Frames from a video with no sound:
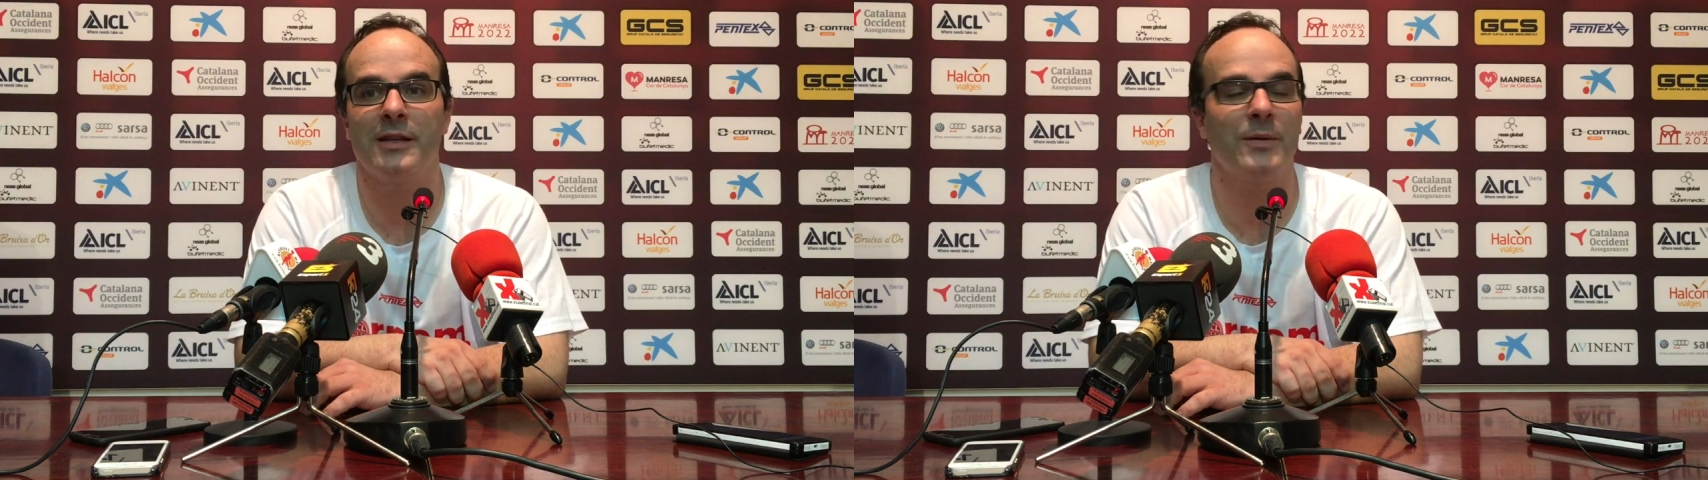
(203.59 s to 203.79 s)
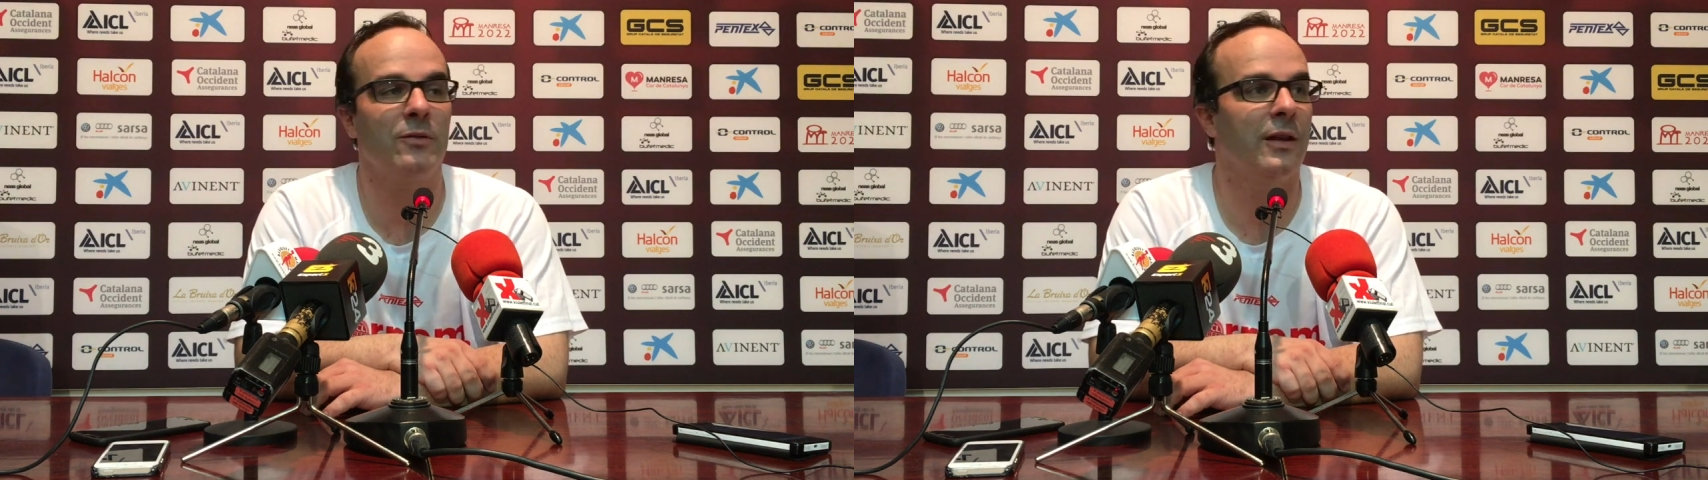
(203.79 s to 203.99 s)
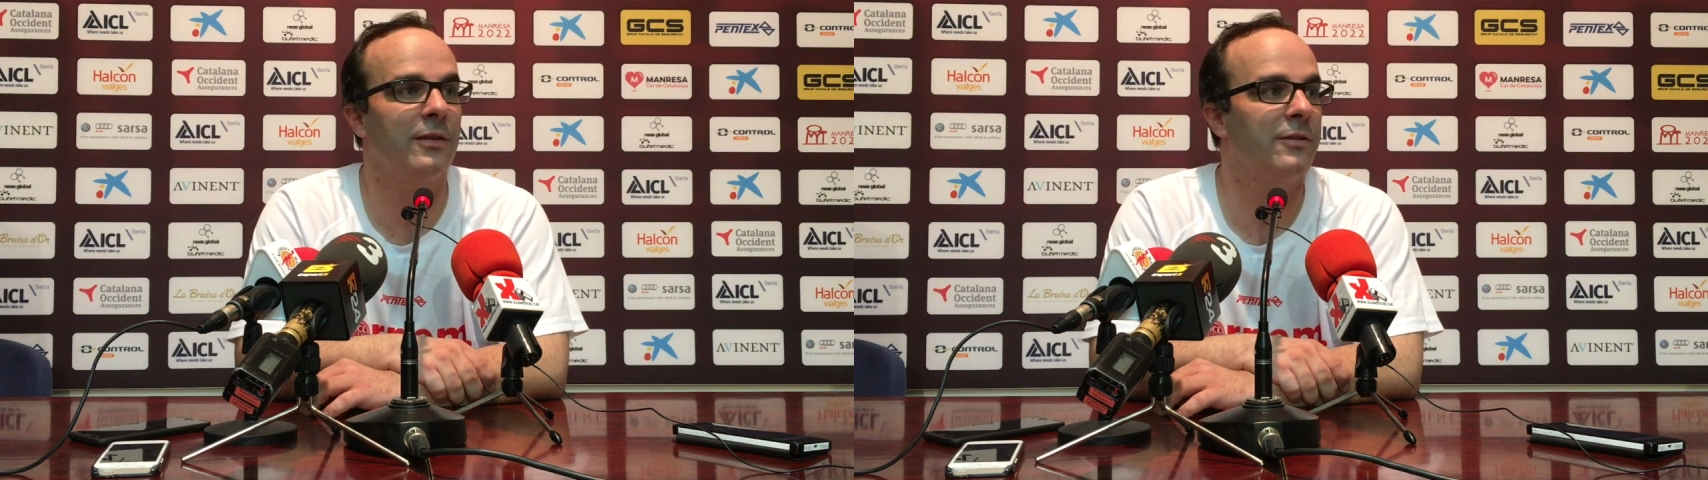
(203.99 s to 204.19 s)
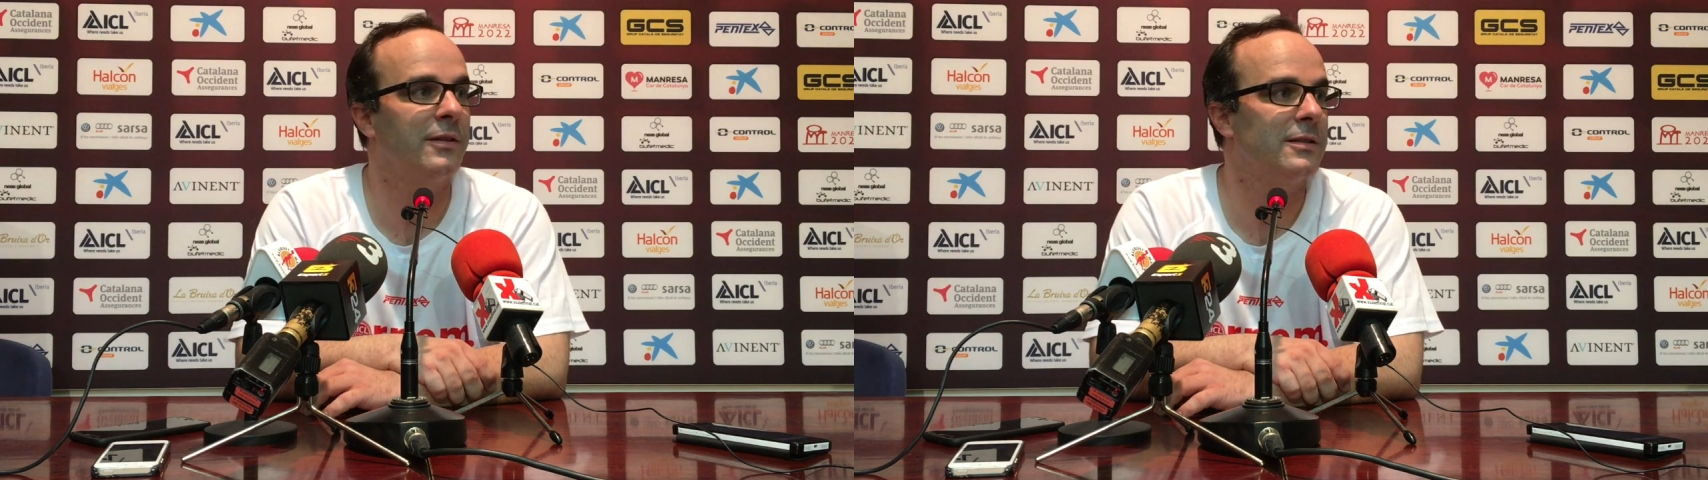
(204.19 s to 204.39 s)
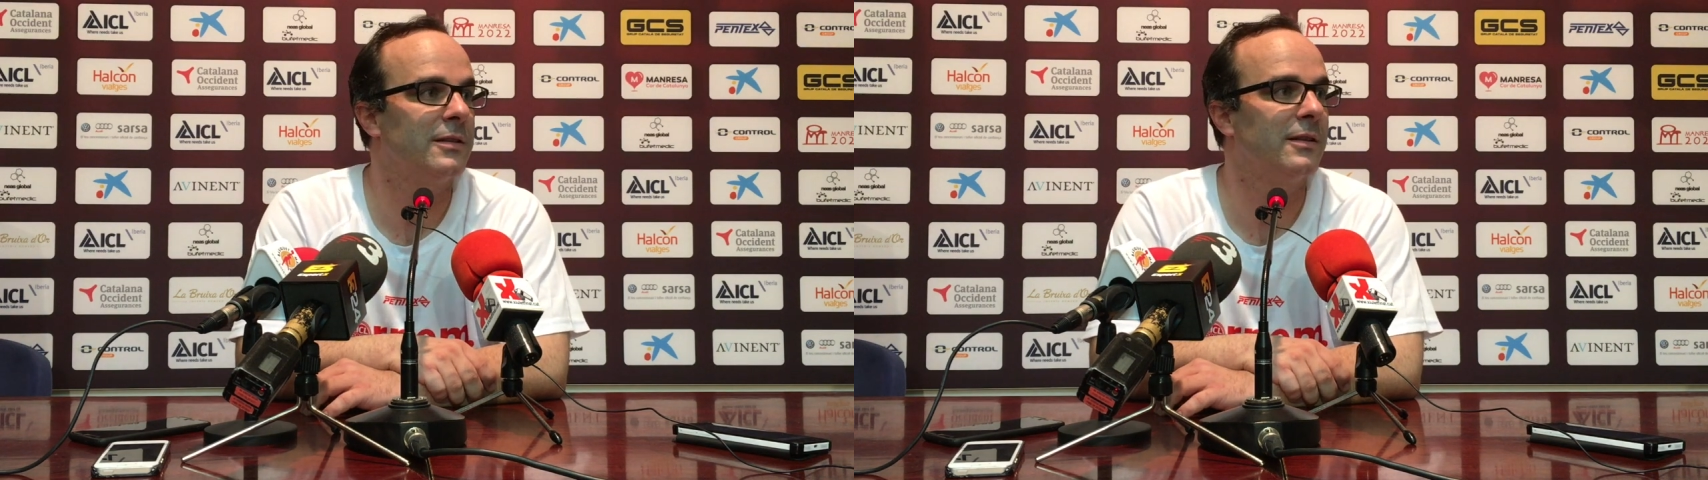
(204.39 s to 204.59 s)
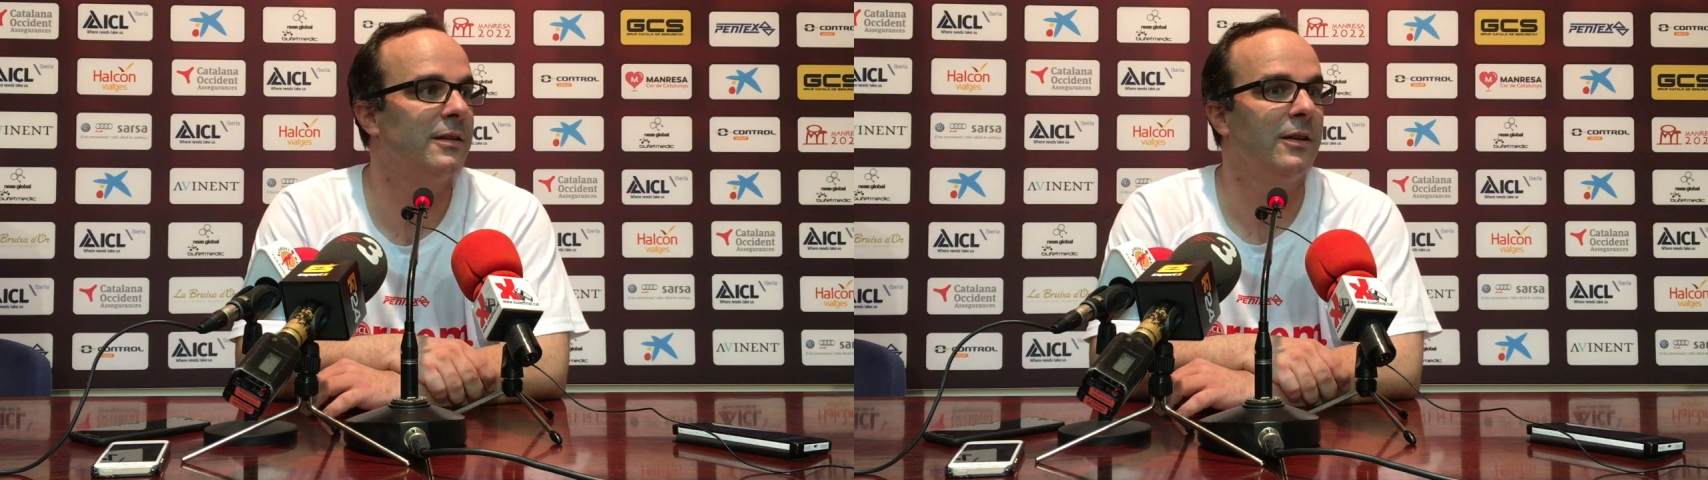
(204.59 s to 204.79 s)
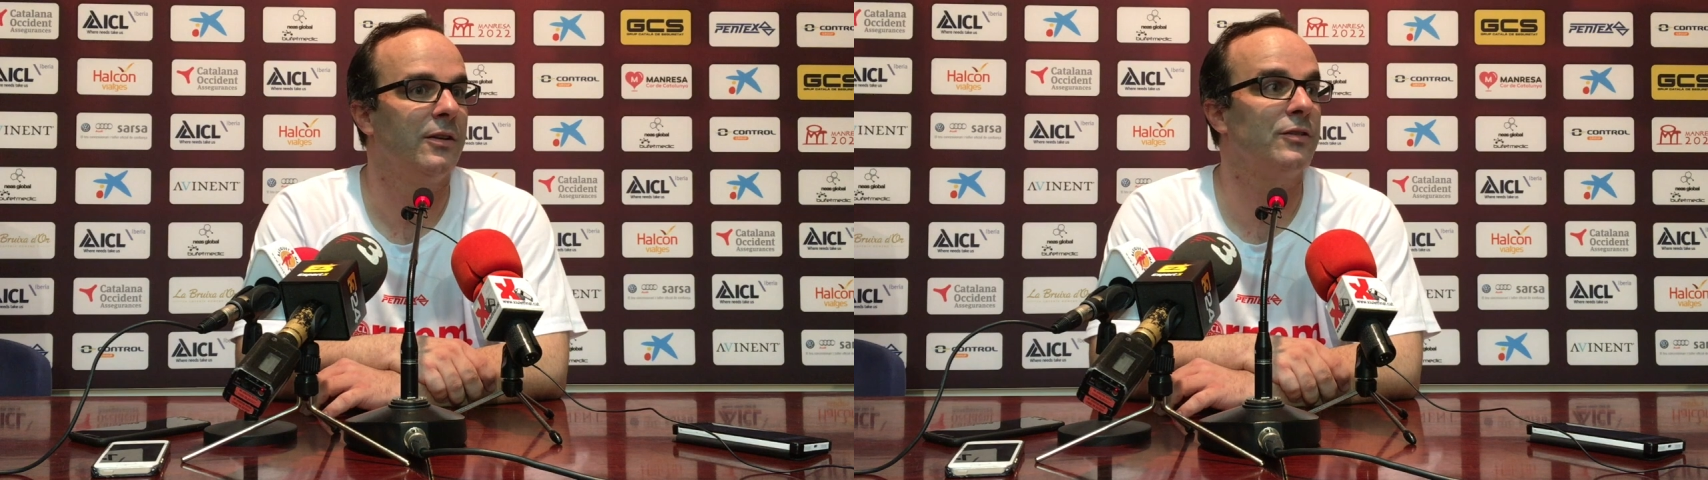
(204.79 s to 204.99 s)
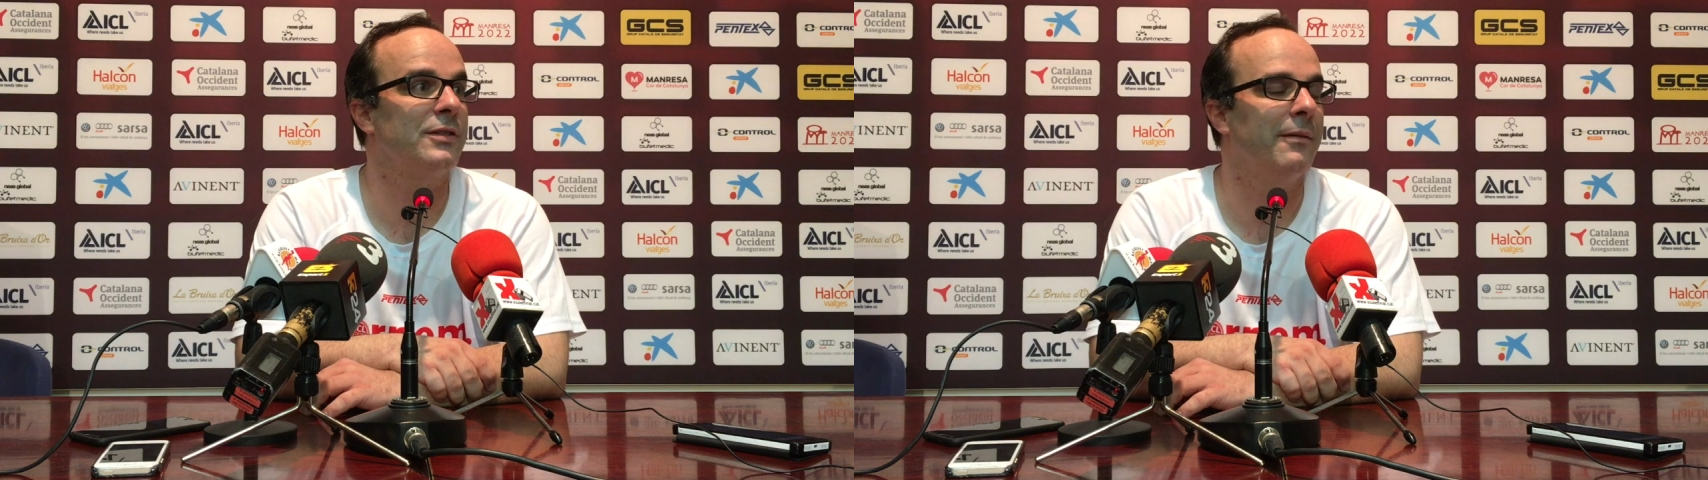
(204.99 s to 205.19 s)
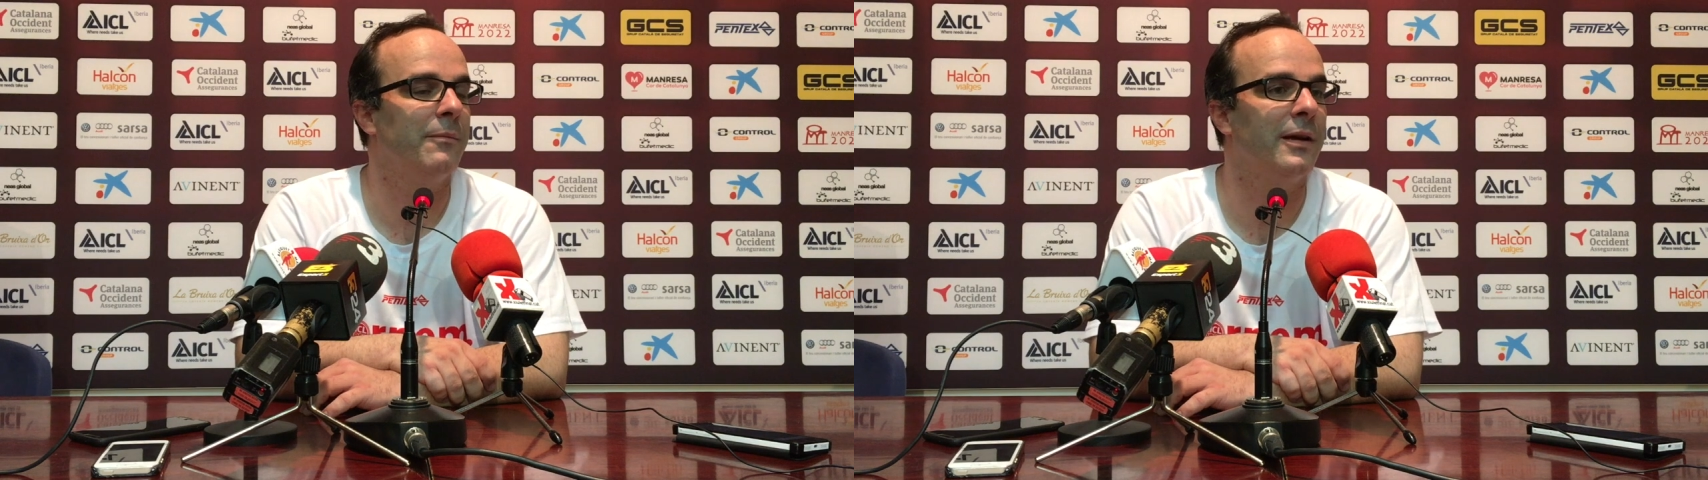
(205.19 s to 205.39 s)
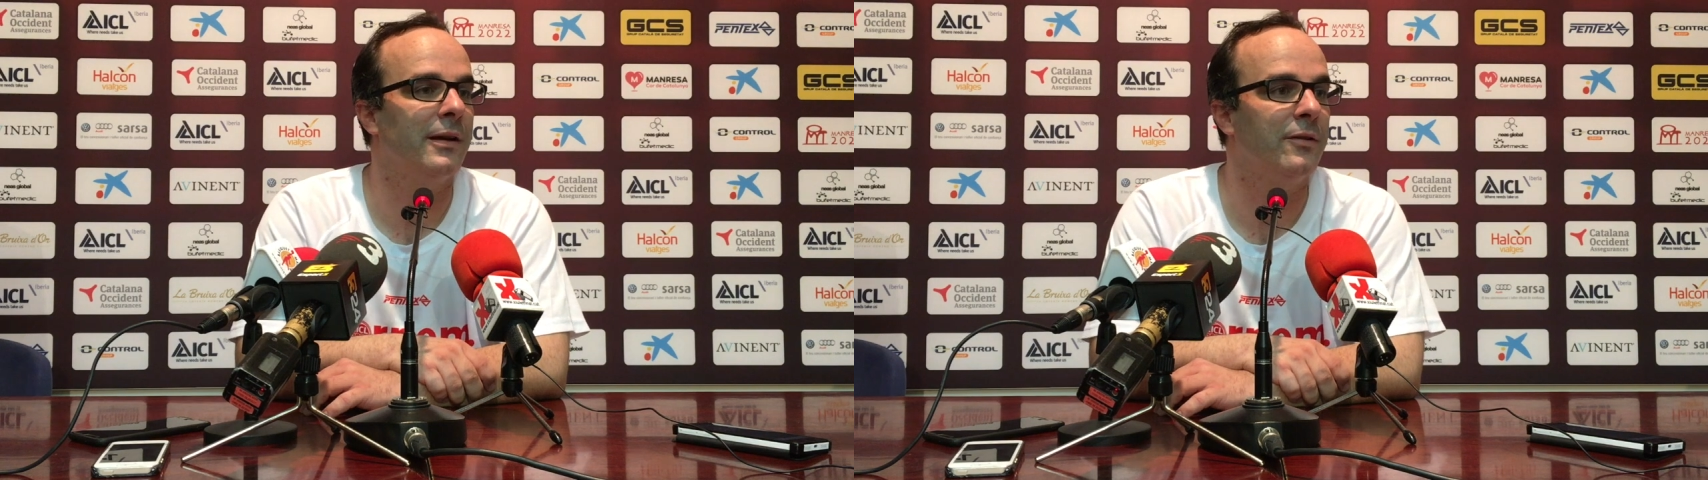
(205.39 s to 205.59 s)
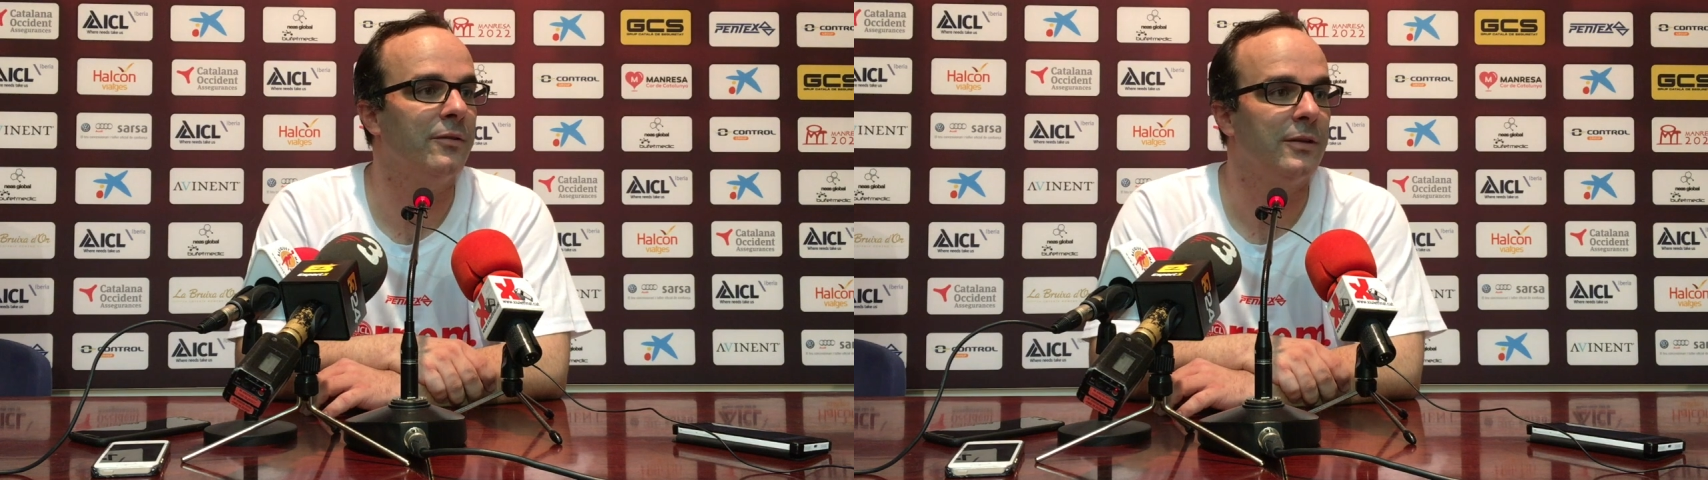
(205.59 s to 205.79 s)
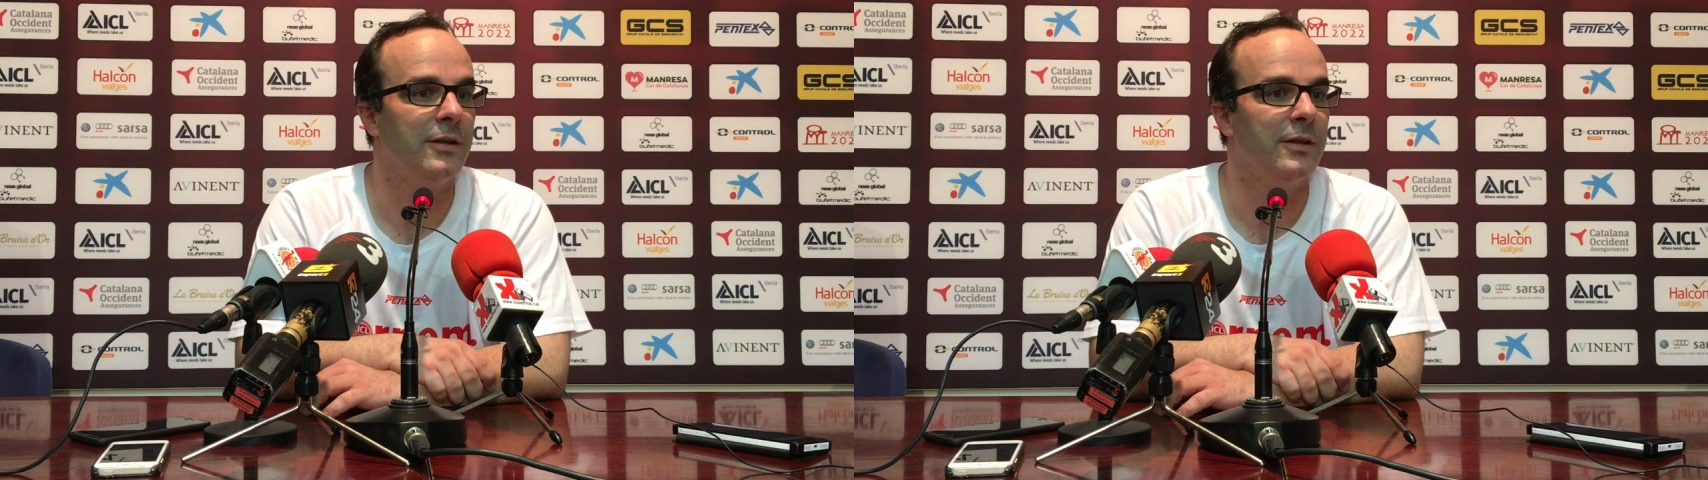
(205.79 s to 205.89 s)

especulaciones no salen bien.